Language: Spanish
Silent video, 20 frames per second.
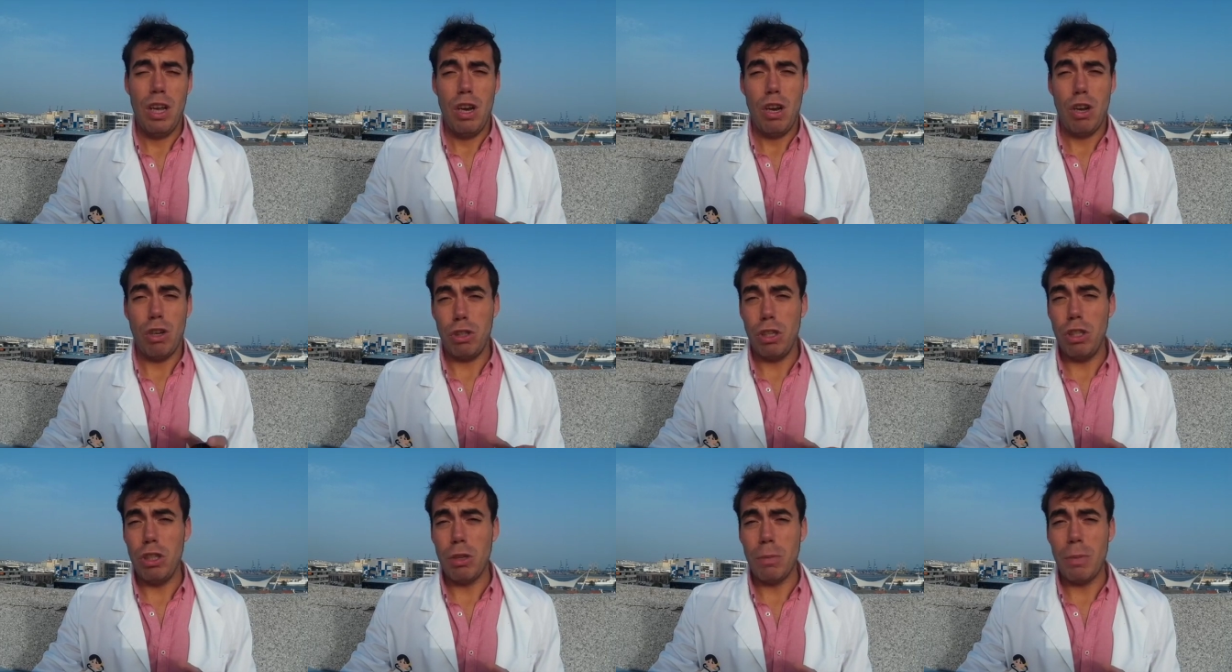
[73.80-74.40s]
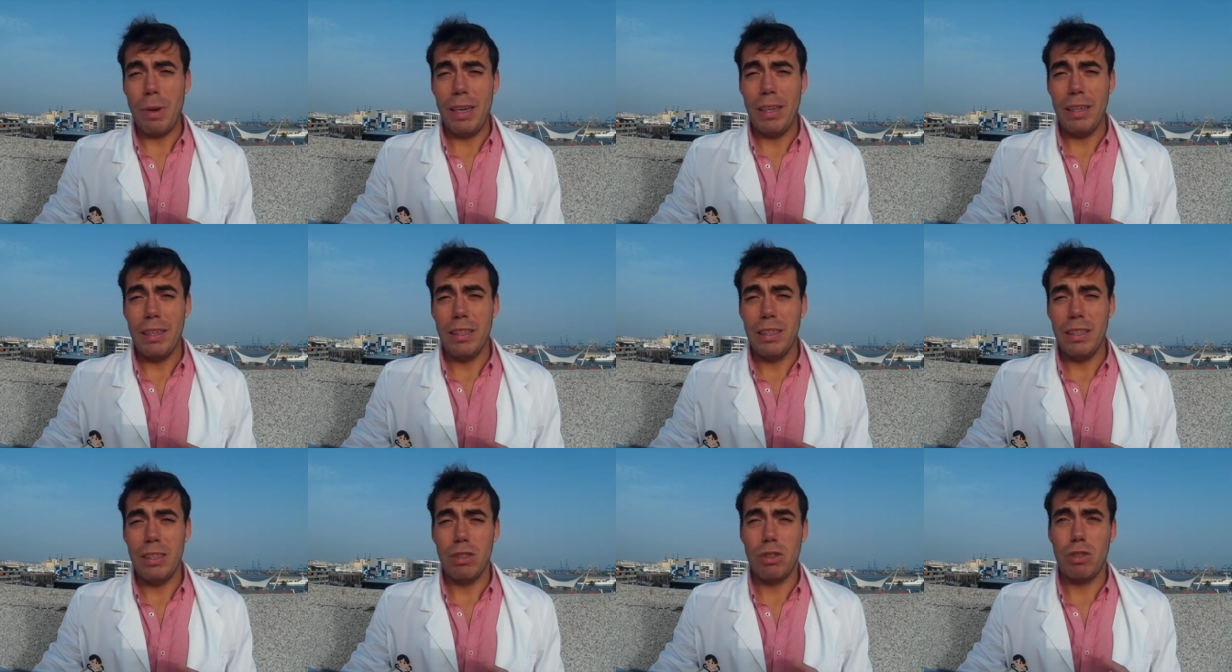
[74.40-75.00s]
Los síntomas
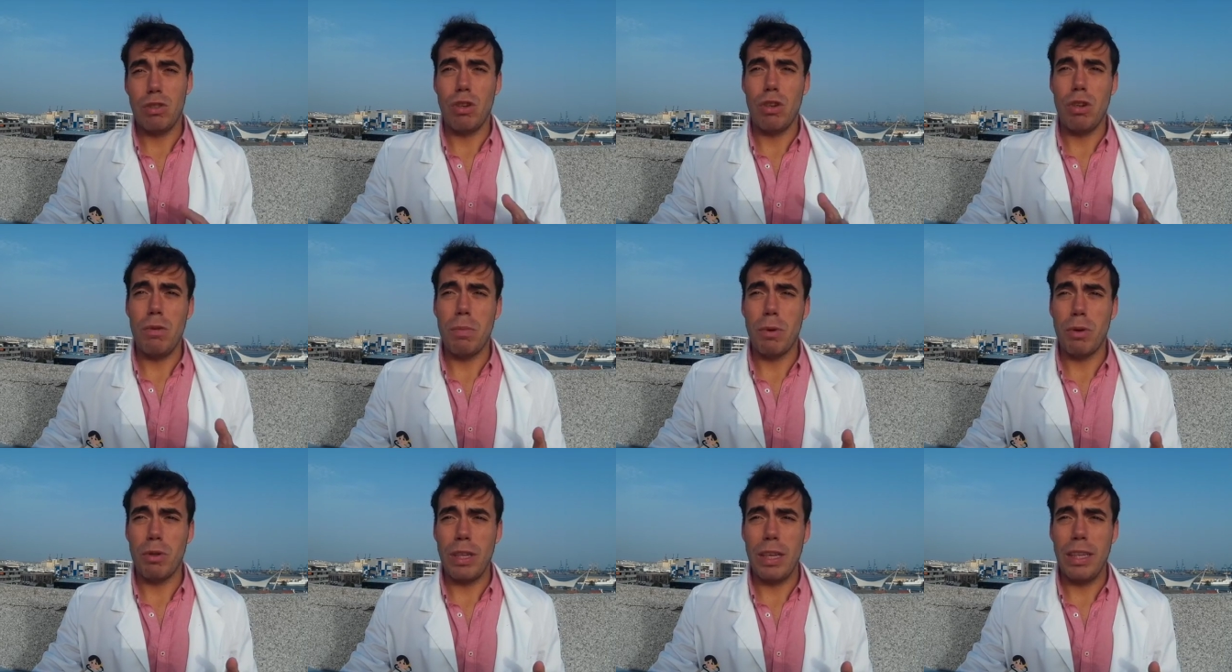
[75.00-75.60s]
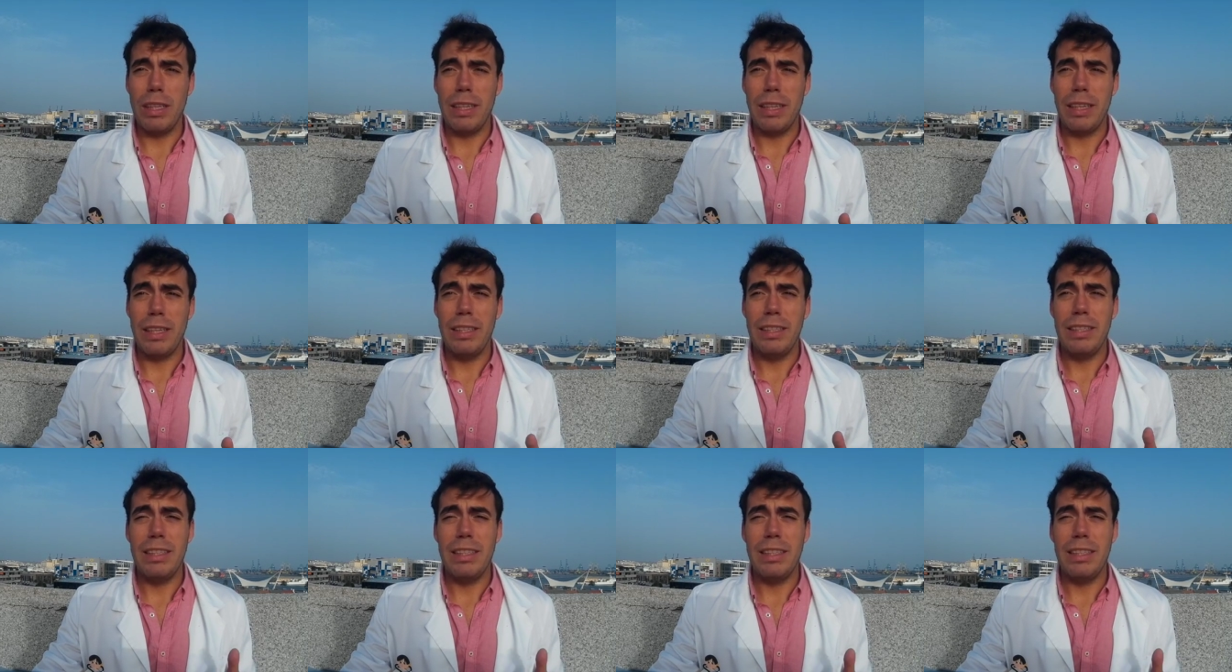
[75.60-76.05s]
son importantes,